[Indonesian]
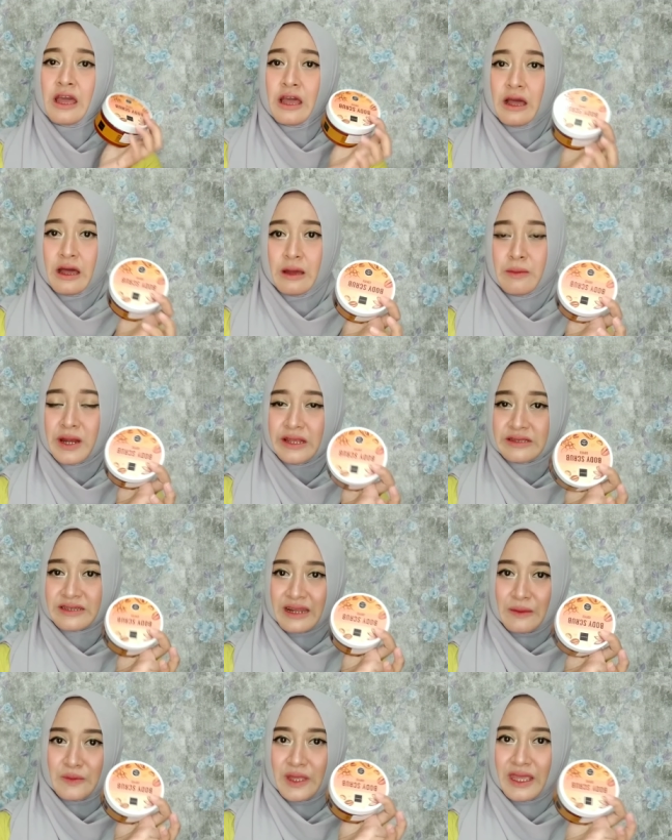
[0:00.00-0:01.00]
uh, body
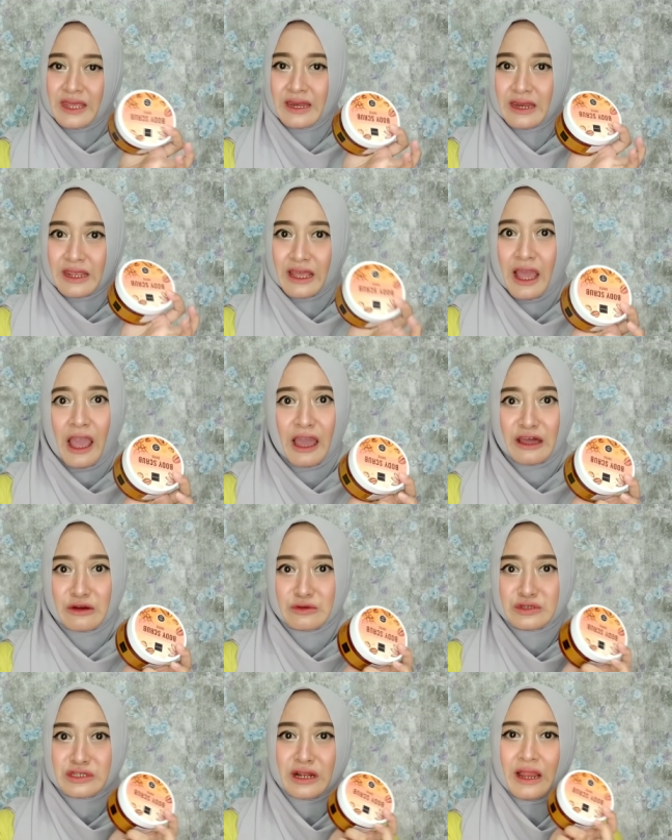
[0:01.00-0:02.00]
scrubnya ini
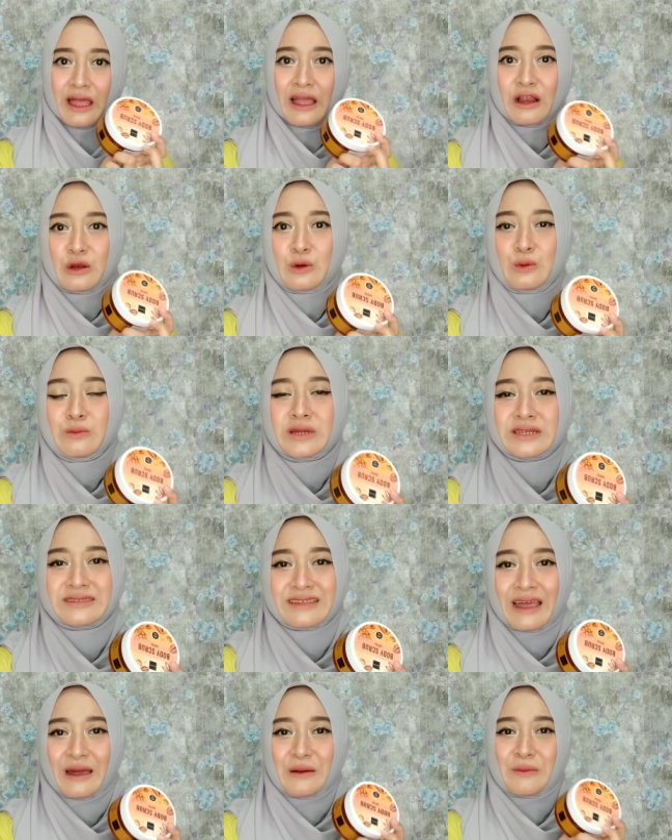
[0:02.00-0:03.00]
harus selalu
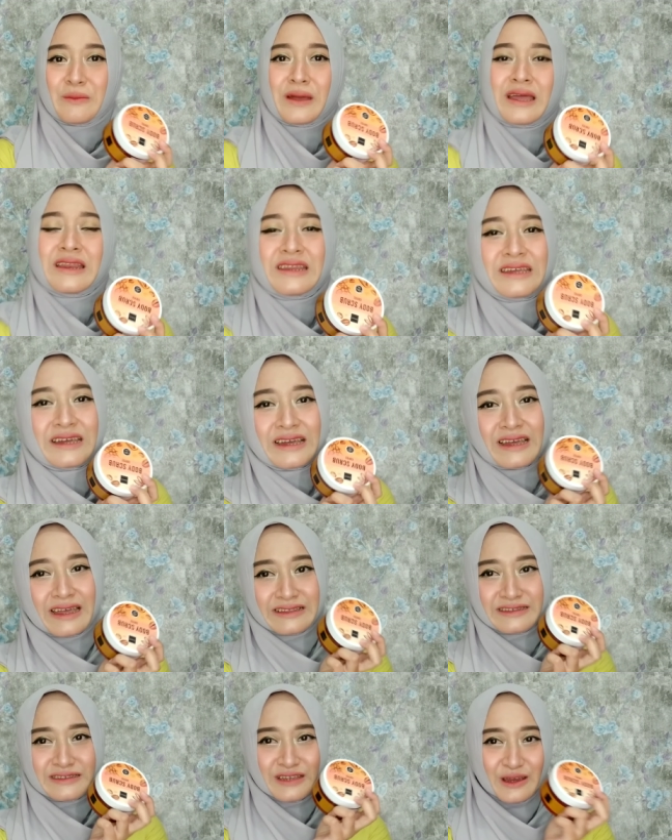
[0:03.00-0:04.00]
bersama
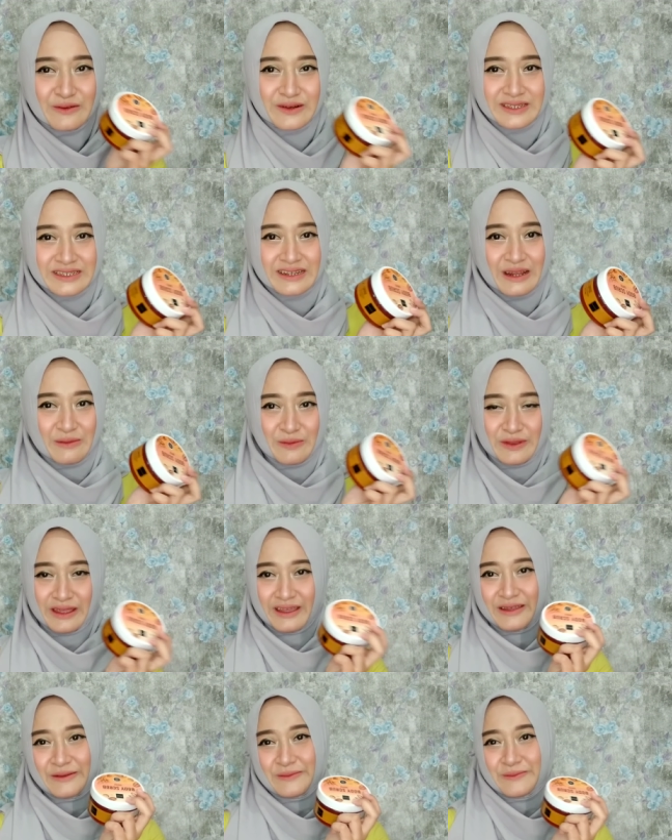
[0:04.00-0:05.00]
dengan shower
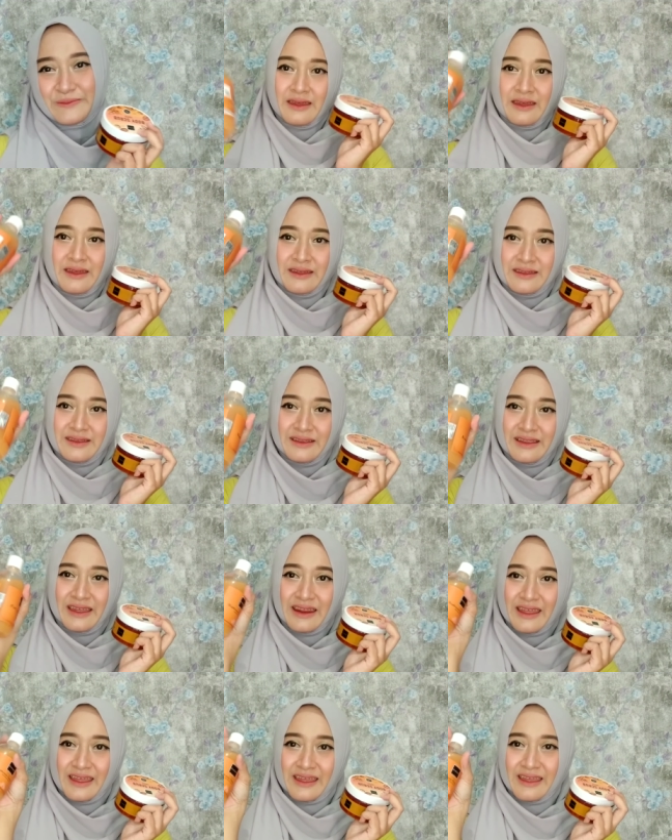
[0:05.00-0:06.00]
scrubnya.
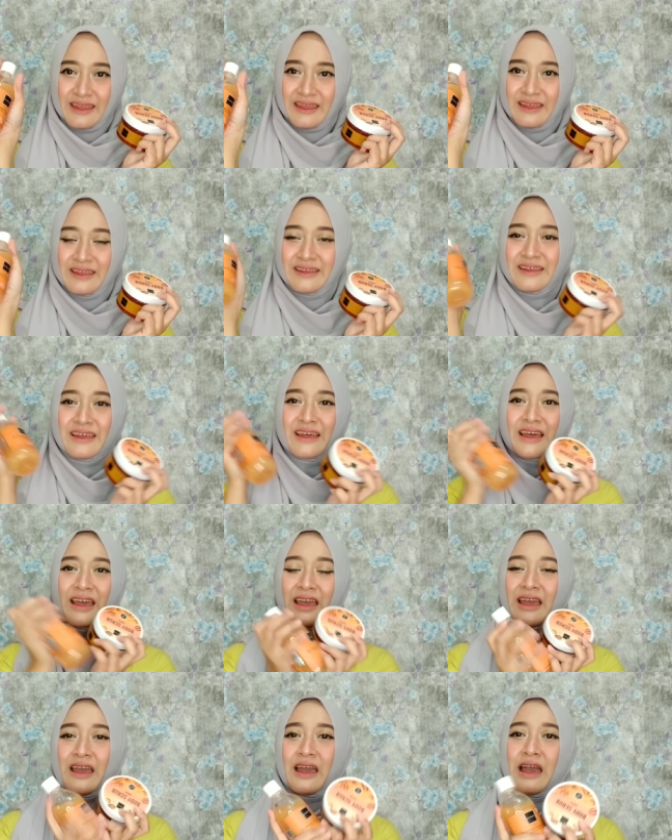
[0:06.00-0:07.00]
Tadaa!
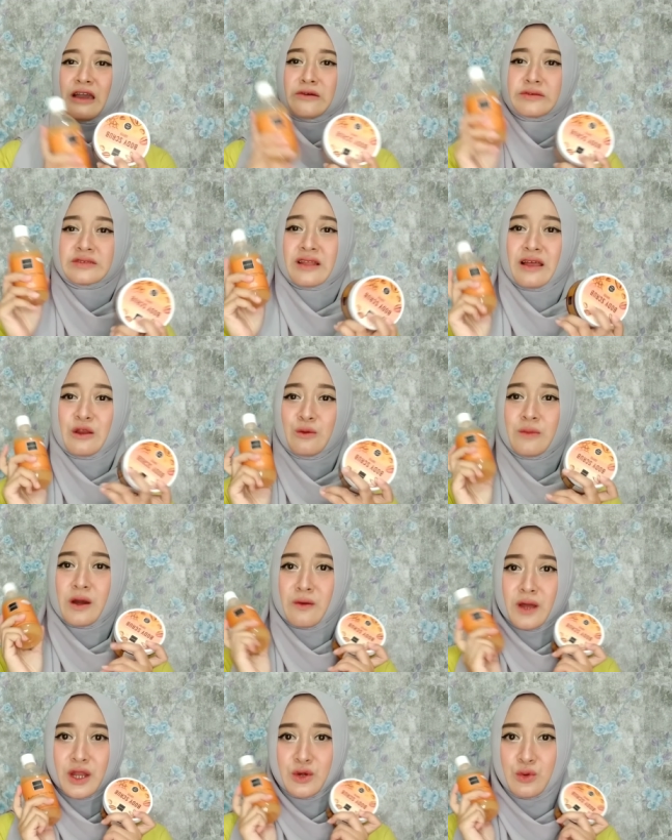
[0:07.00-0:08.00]
Aku selalu
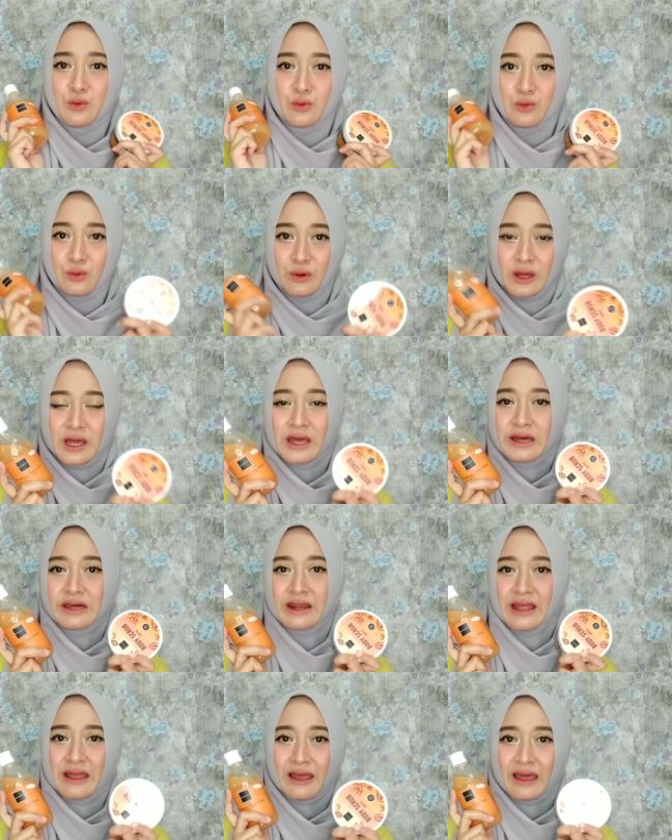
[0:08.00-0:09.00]
bawa dua
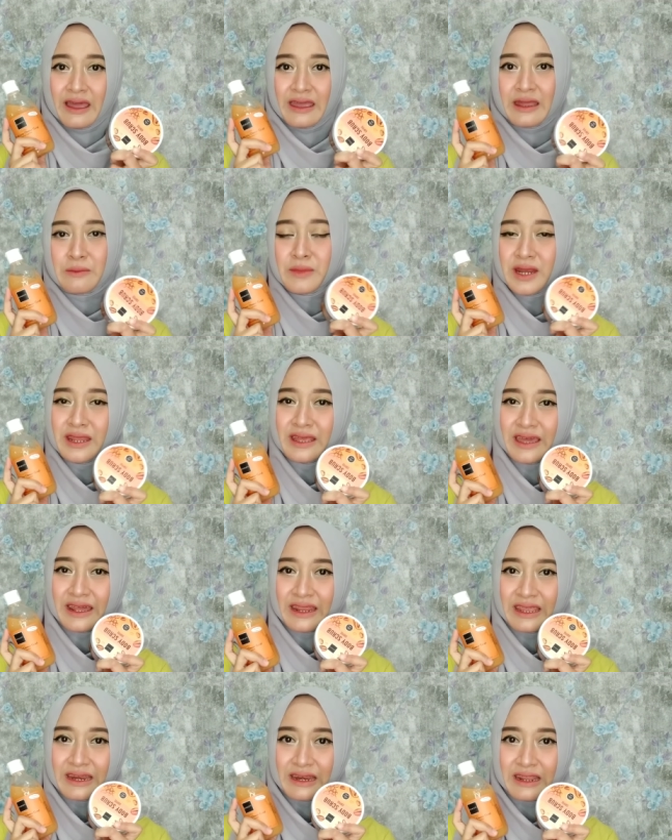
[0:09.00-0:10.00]
rangkaian body
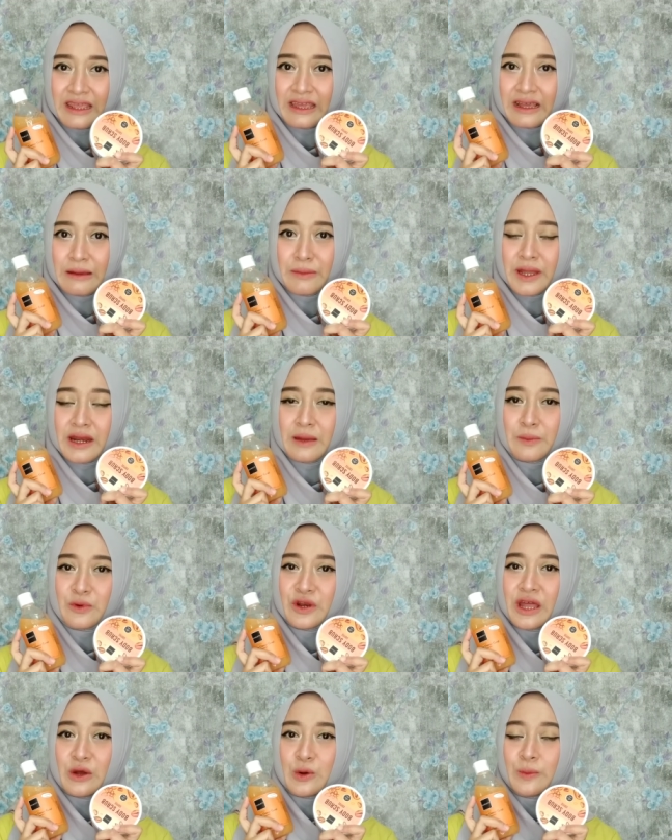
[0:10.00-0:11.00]
care ini
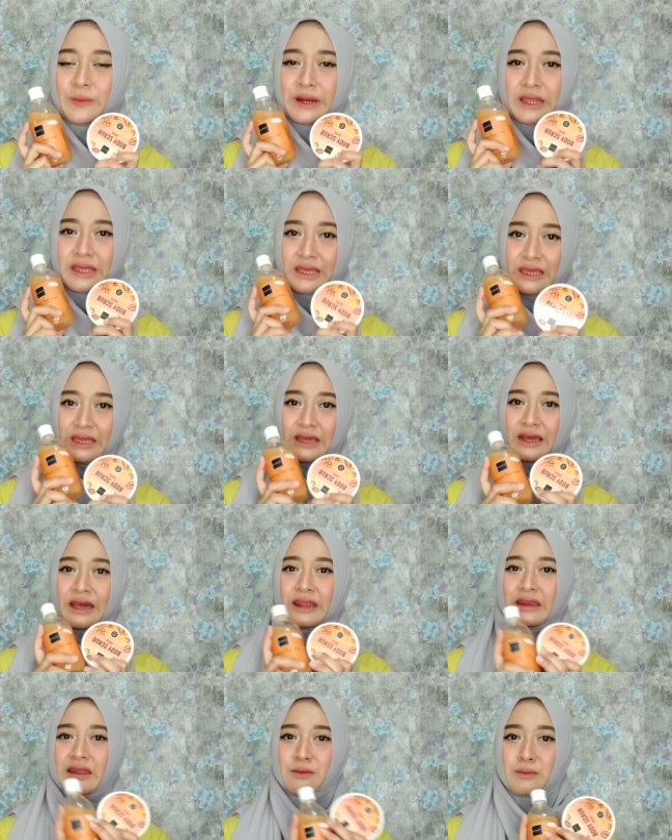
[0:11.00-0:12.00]
kemanapun aku pergi
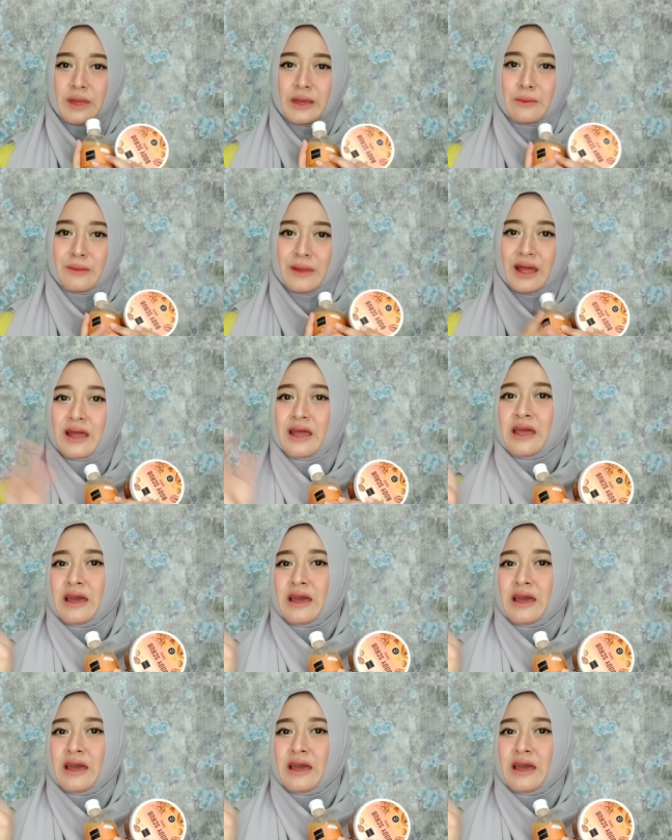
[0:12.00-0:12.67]
karena memang